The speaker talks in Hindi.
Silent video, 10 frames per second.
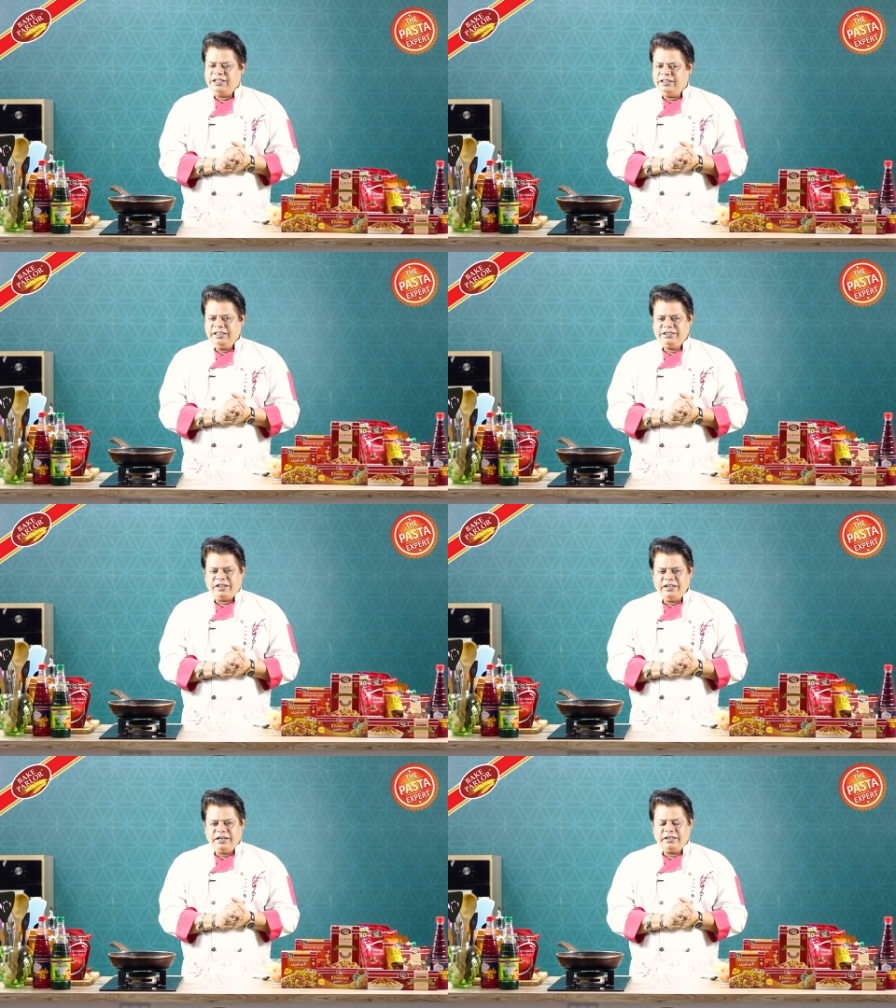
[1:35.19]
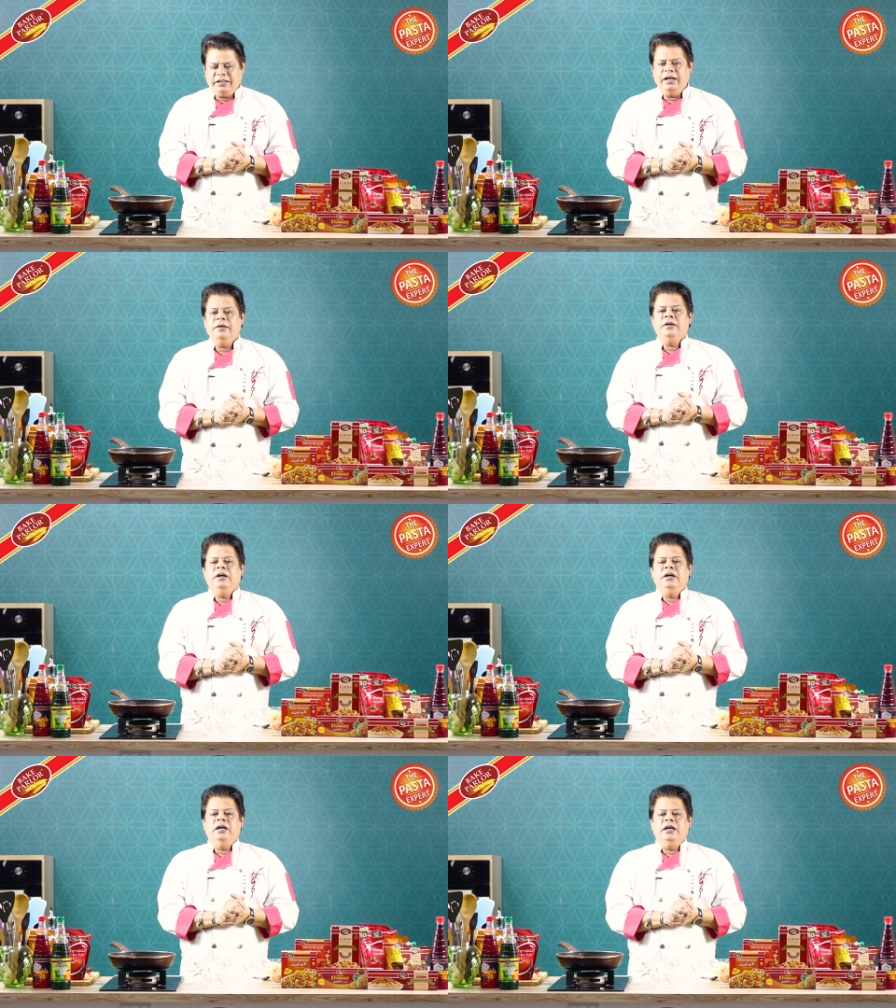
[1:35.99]
चलते हैं स्टार्ट करते हैं
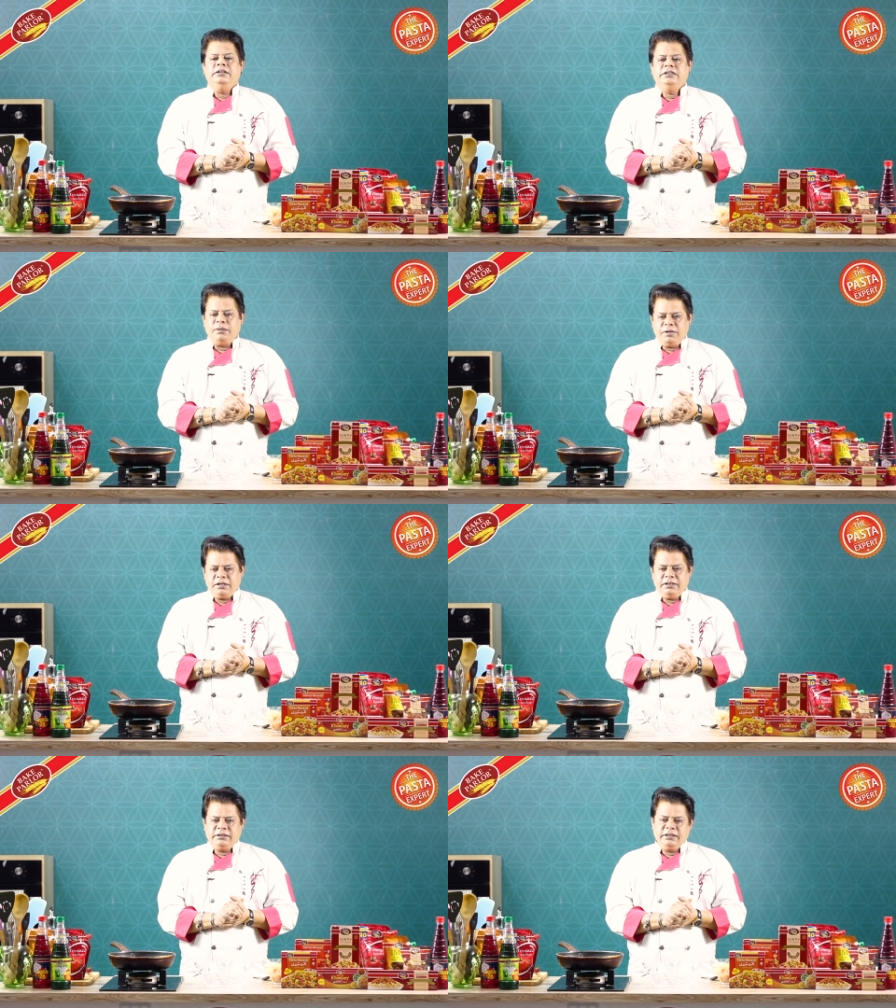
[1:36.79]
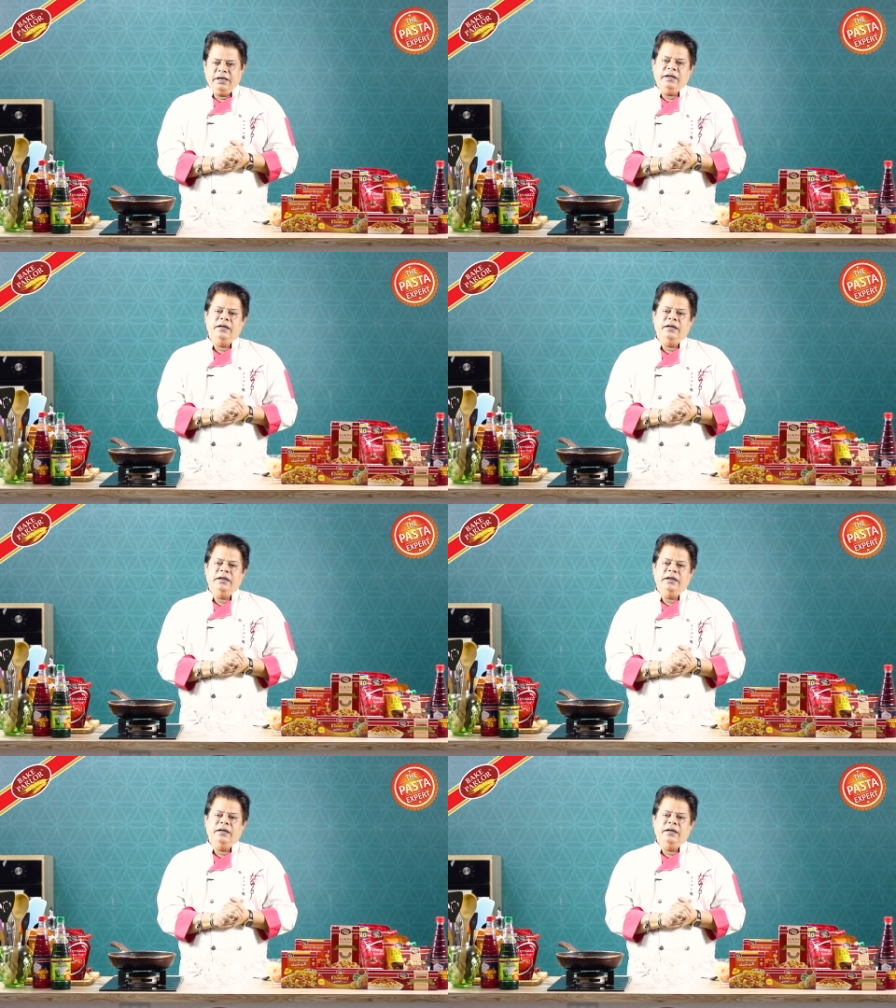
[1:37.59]
ज़बरदस्त से